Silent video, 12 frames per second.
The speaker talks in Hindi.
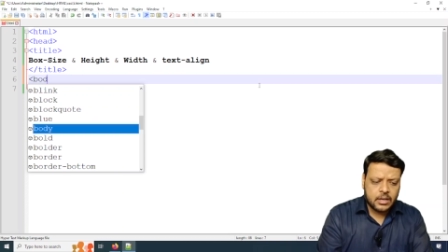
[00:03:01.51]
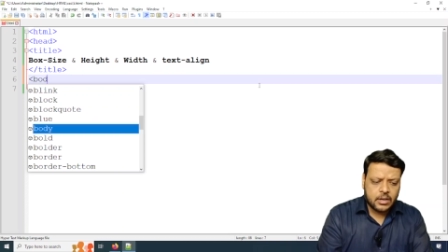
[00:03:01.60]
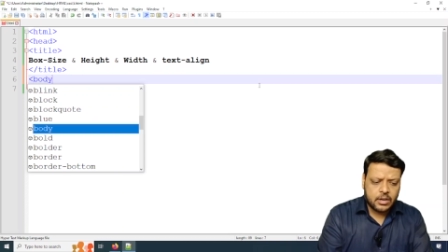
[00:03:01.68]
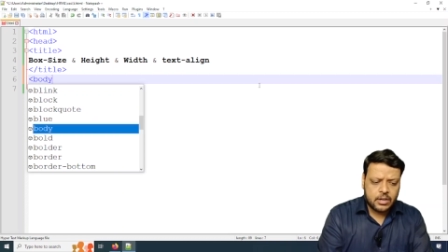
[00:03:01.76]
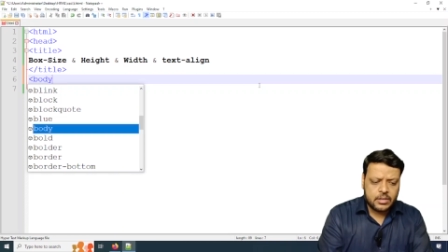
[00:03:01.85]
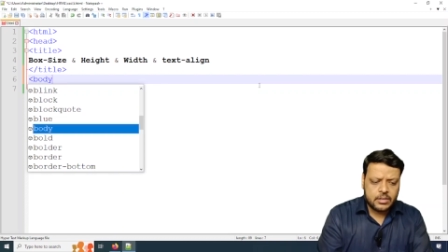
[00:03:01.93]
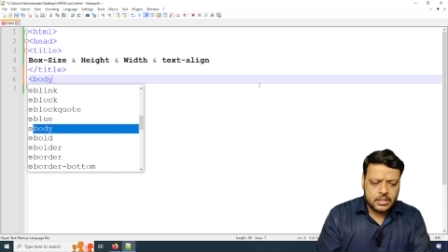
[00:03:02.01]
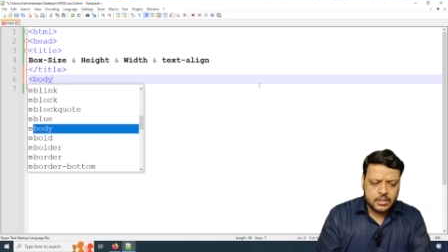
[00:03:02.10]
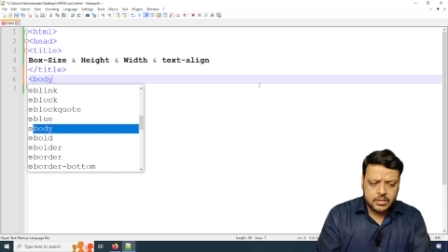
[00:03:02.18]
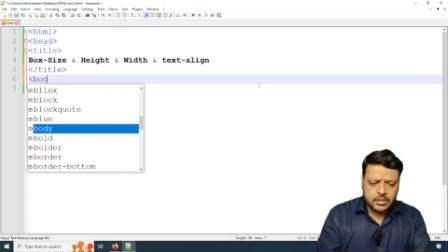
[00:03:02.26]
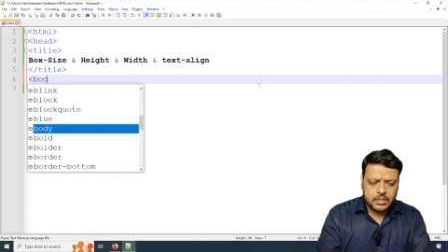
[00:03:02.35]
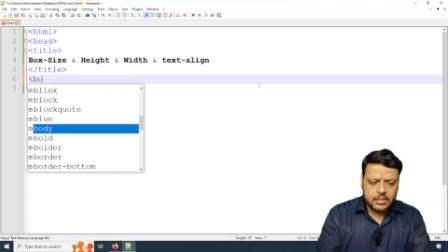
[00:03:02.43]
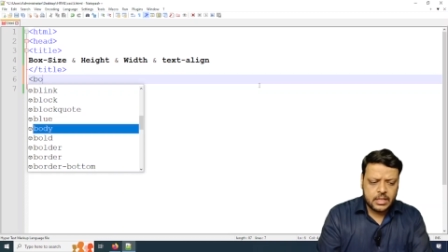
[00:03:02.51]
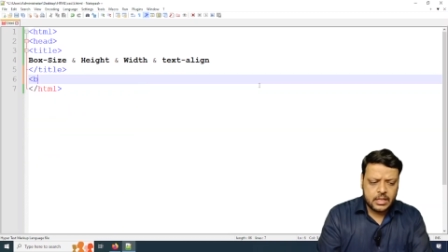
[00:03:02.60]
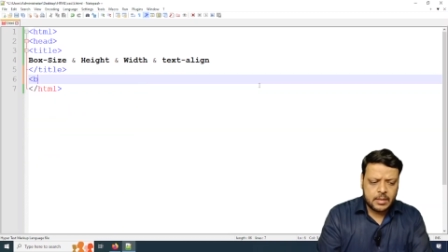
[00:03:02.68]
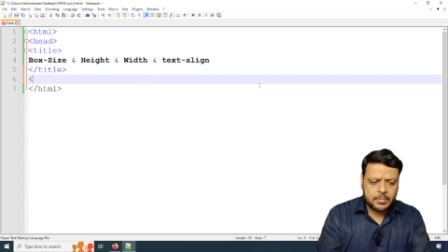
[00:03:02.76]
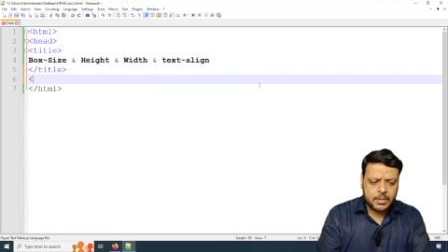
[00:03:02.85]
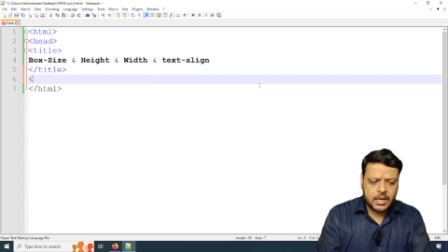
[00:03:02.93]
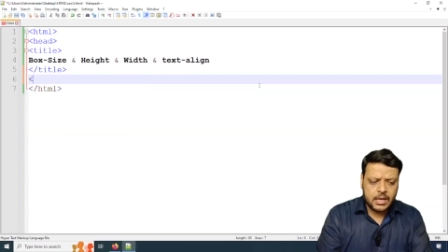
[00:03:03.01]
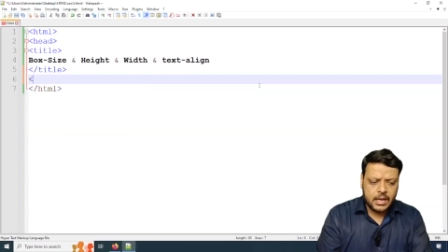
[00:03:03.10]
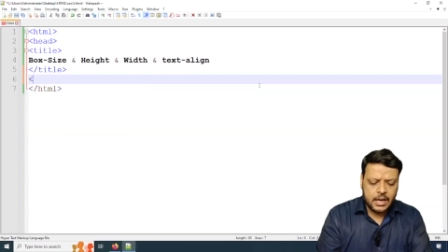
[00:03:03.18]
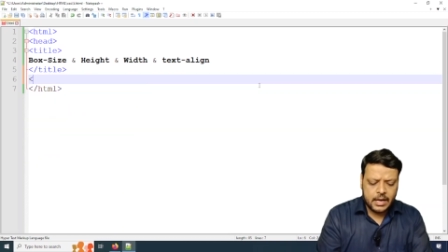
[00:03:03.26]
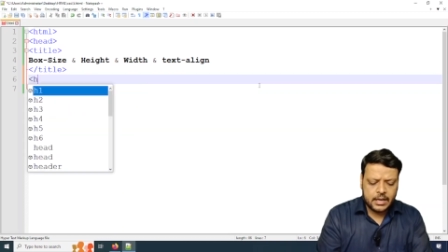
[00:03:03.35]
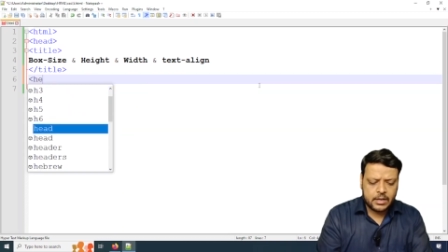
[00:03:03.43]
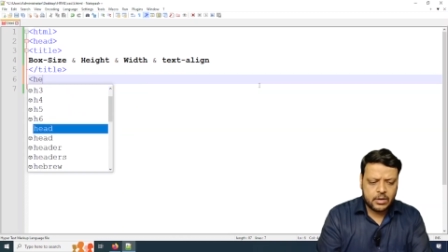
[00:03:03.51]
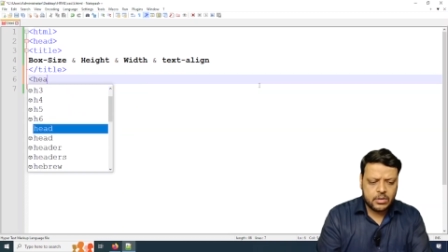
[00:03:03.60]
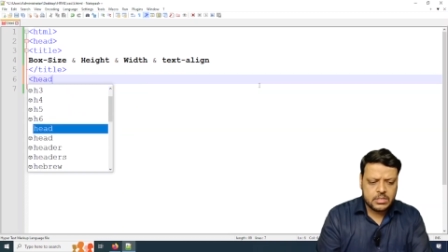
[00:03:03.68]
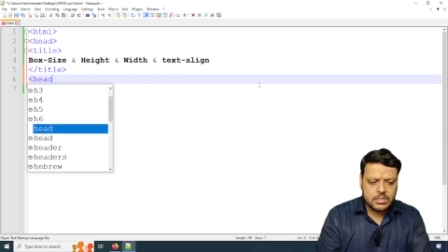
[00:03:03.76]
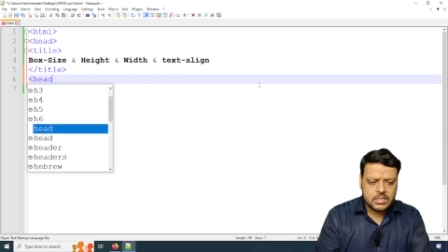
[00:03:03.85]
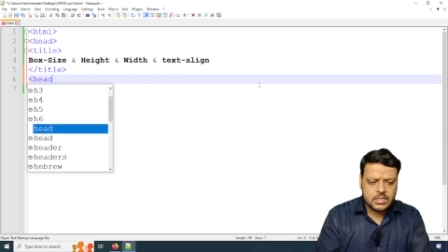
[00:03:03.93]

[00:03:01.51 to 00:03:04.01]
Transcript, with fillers: और मैंने आपका हेड क्लोज